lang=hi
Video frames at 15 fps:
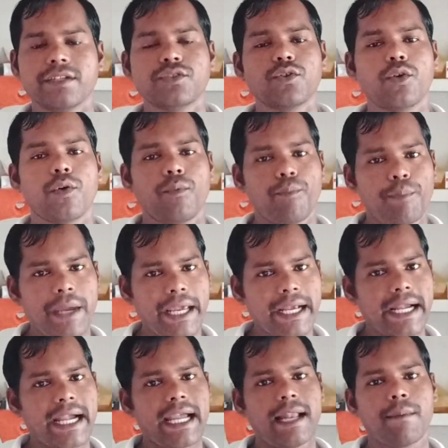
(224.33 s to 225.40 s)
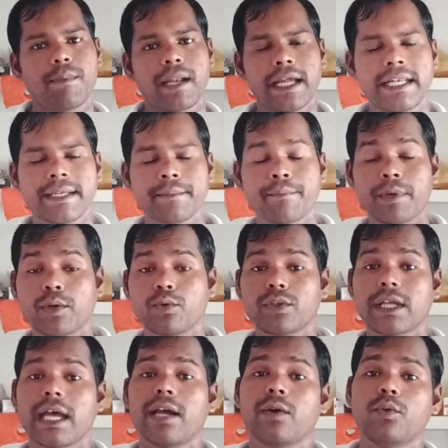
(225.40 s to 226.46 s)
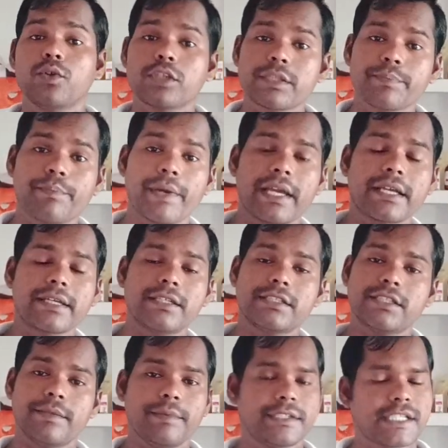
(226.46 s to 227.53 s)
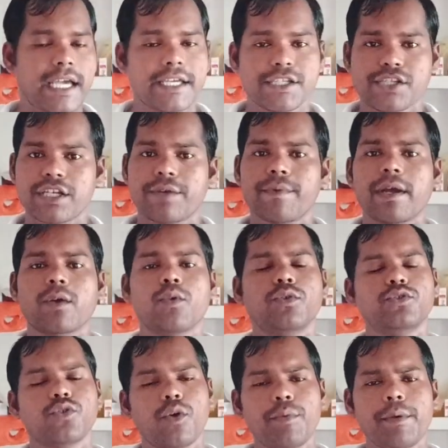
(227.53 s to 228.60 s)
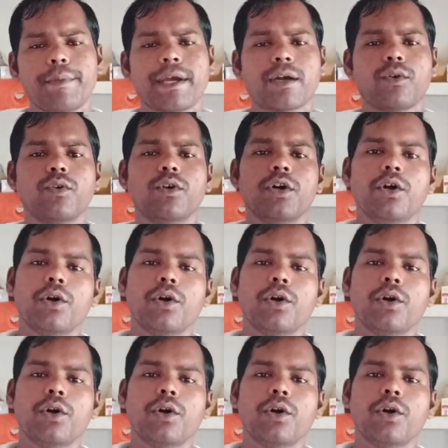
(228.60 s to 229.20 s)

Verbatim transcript: जो बैंक का हेल्पलाइन नंबर होता है उस बैंक किसी भी चाहे स्टेट बैंक हो जो भी बैंक हो